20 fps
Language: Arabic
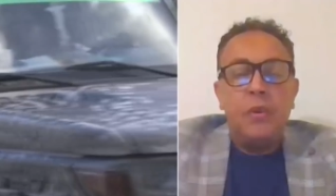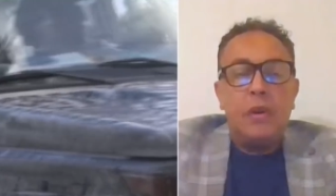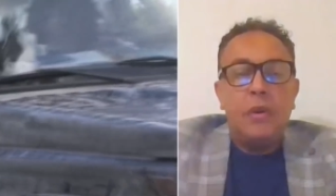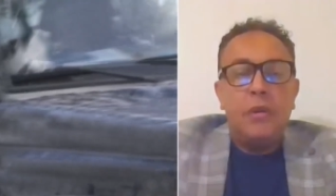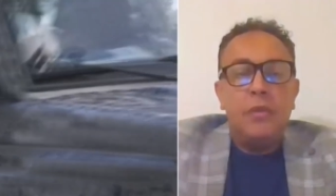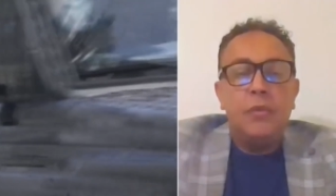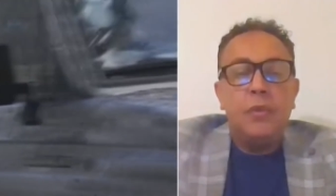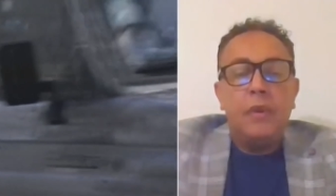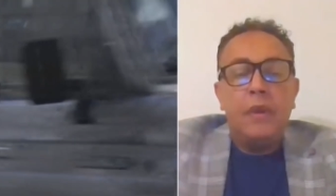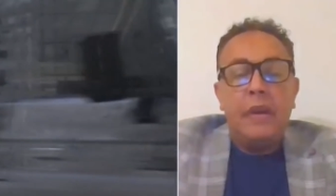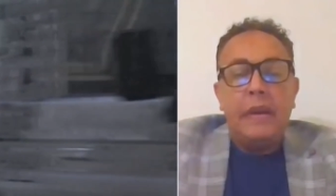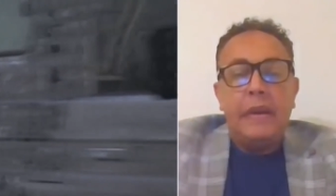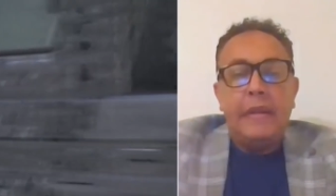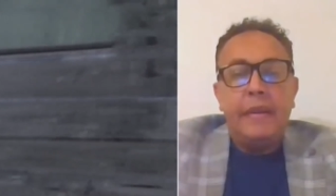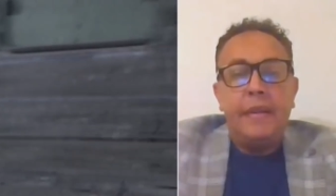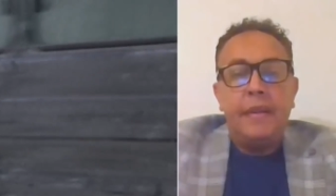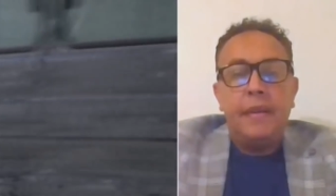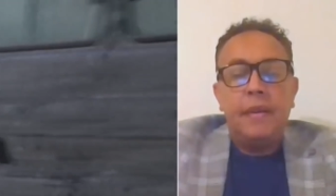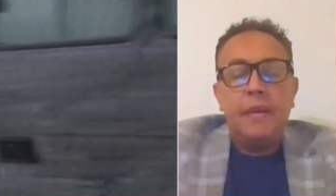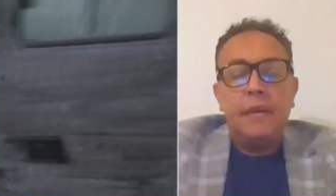انه
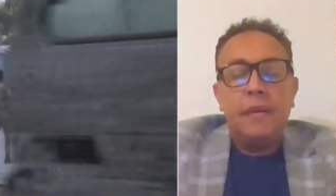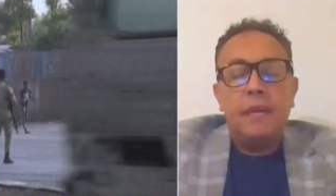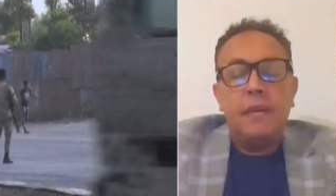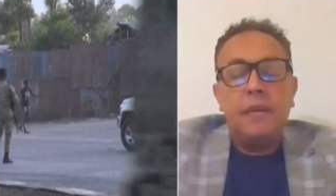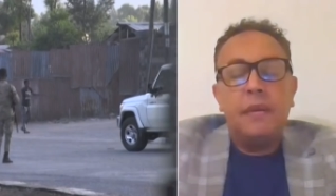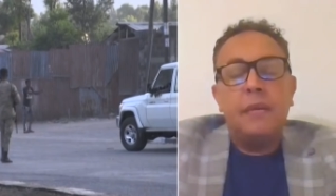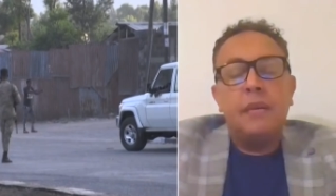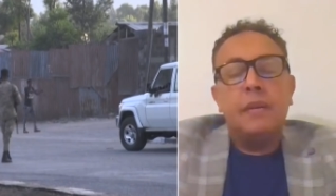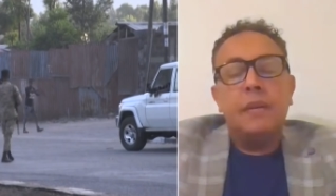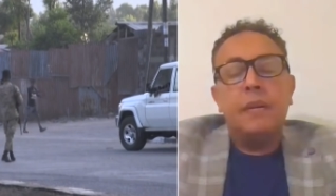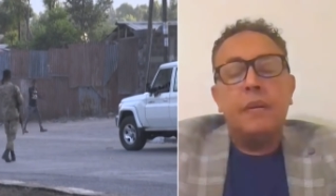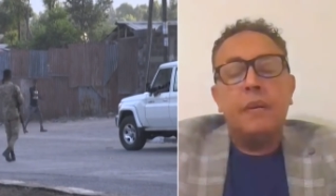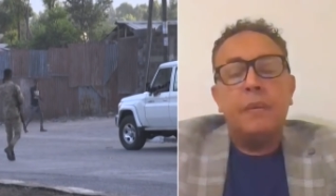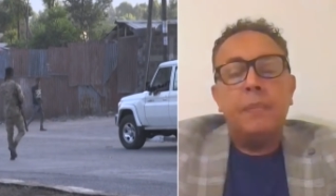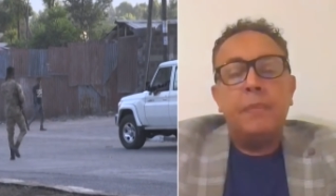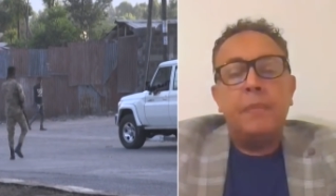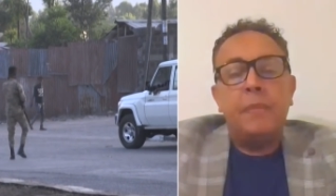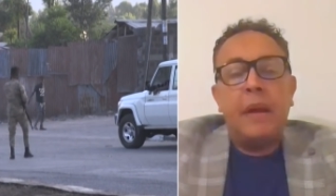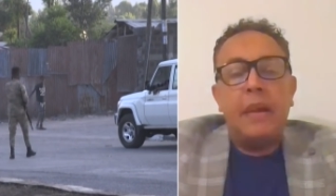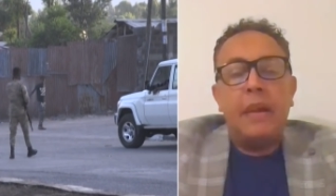يعني آه،
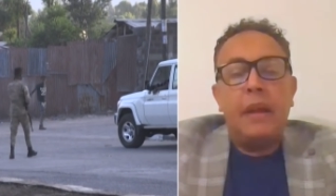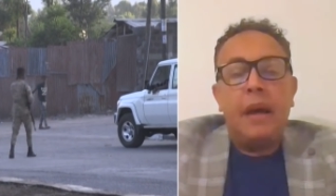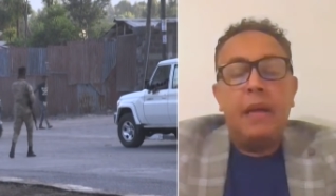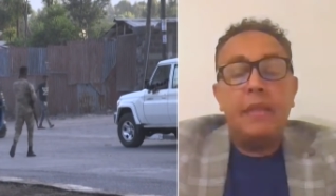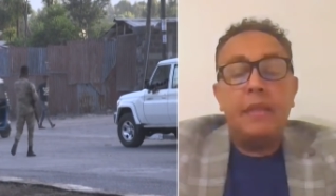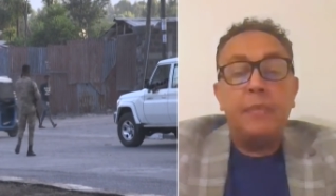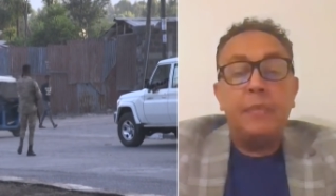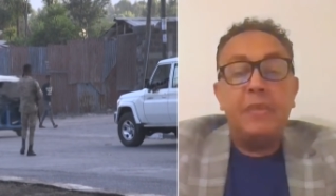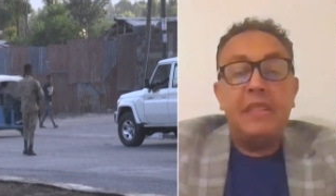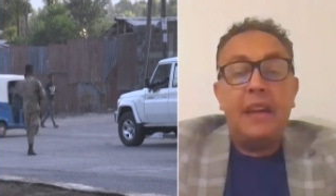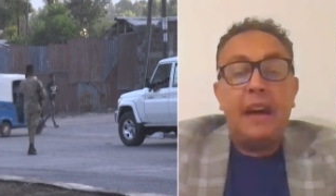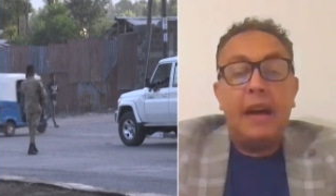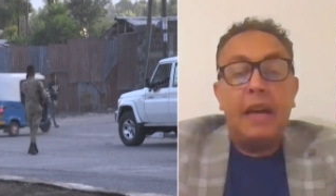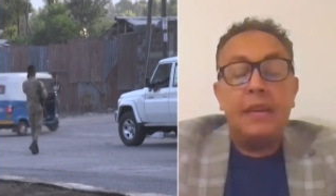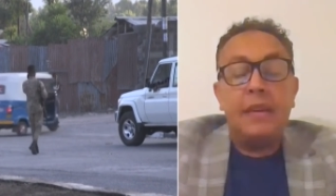هذا هذا